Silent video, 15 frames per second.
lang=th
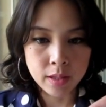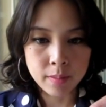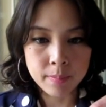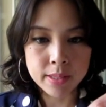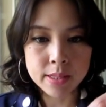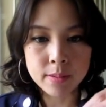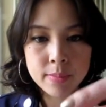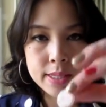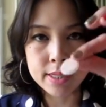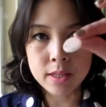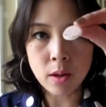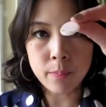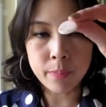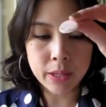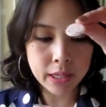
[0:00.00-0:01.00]
มันจะมีสต็อ
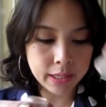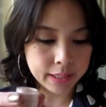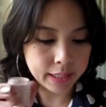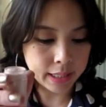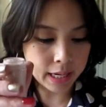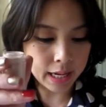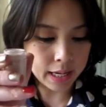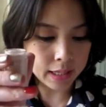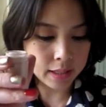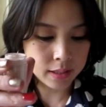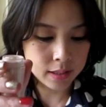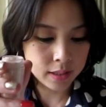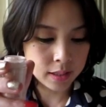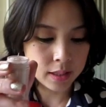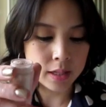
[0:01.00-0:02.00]
ปเปอร์อย่างนี้นะคะ
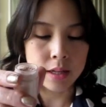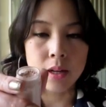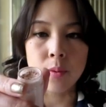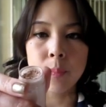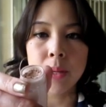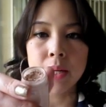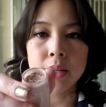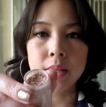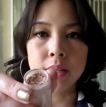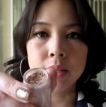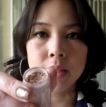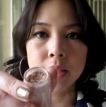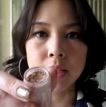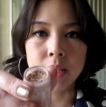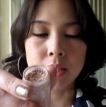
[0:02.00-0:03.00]
แล้วก็เป็น
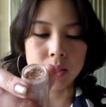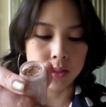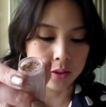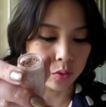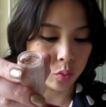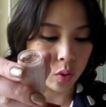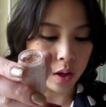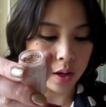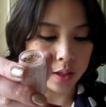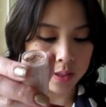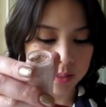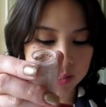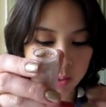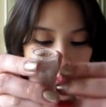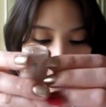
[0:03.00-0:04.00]
นี่ตัว
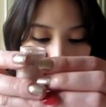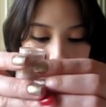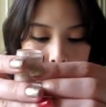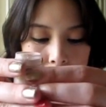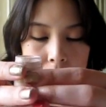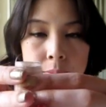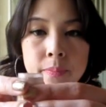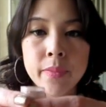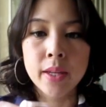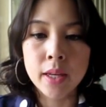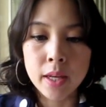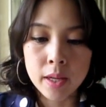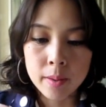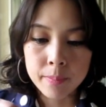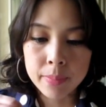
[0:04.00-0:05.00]
เจ้าพิกเมนต์
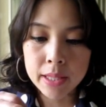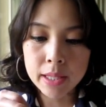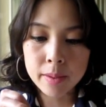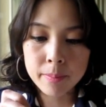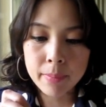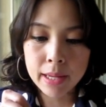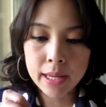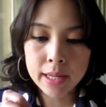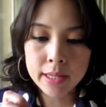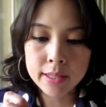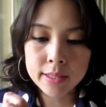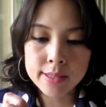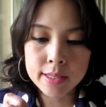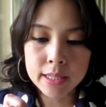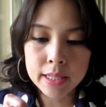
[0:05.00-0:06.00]
พิกเมนต์
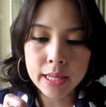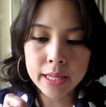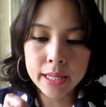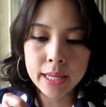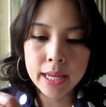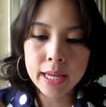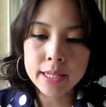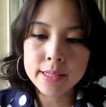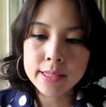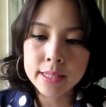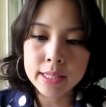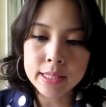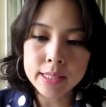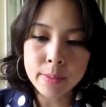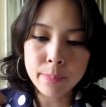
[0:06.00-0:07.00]
สี เนคเค็ด สี
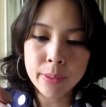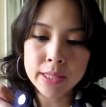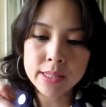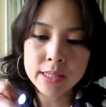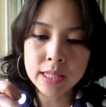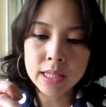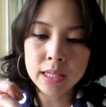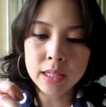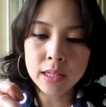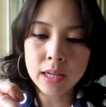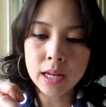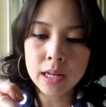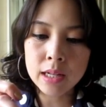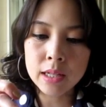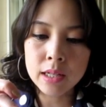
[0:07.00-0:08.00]
จะเป็นสีเนื้อ
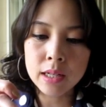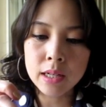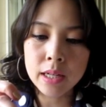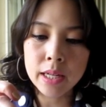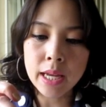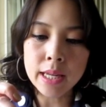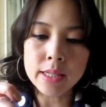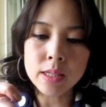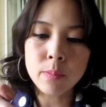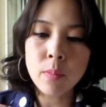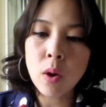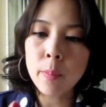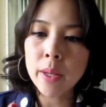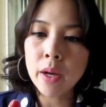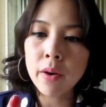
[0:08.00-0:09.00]
เลยอาจจะมอ
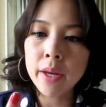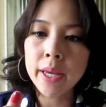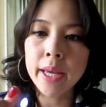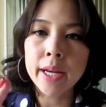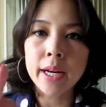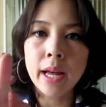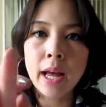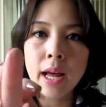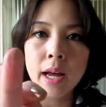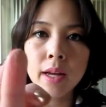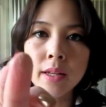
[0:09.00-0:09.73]
งไม่ค่อยเห็นค่ะ